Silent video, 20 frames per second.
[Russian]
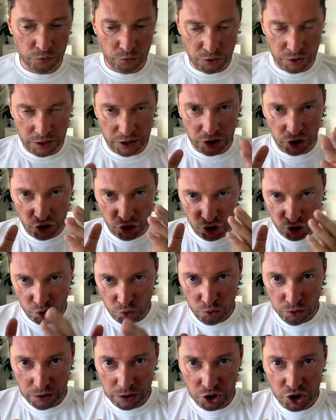То есть это
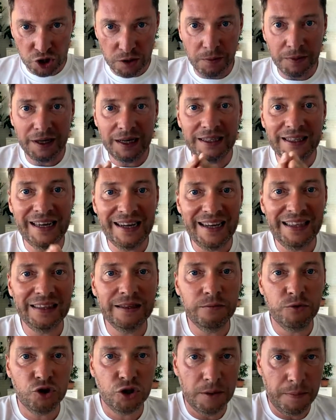что-то, чем
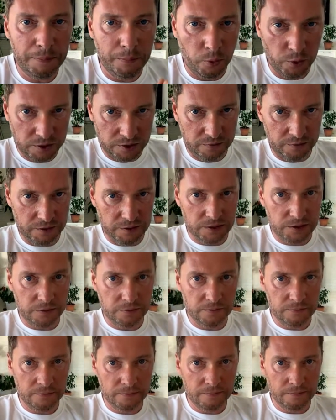конкретно можно пользоваться.
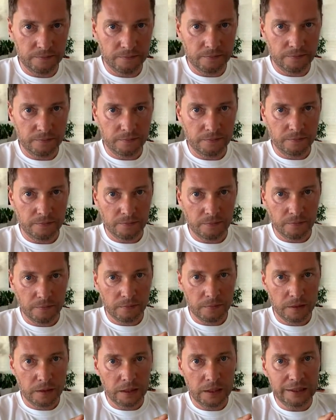
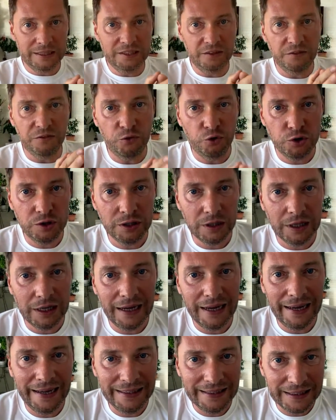Сегодня
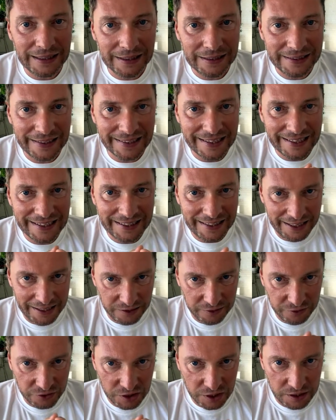это
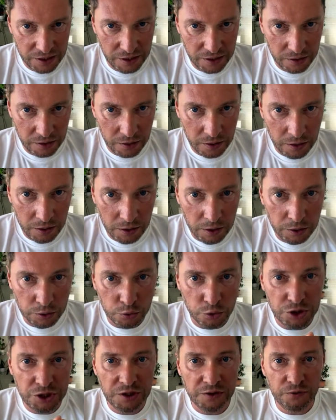нарастает в цене.
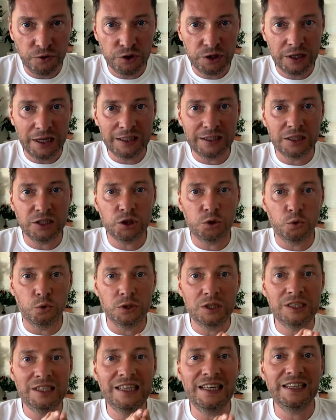То есть сегодня это
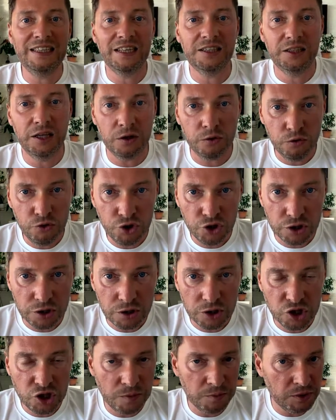стоит сильно дороже,
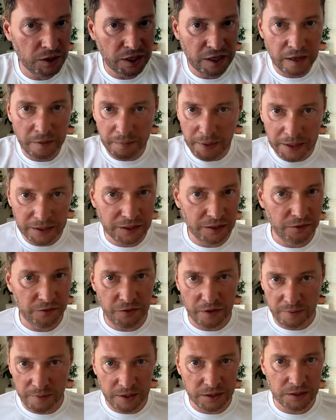чем гигабайты
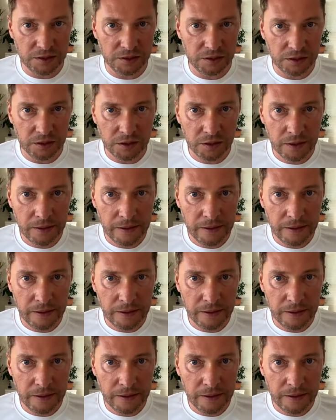информации.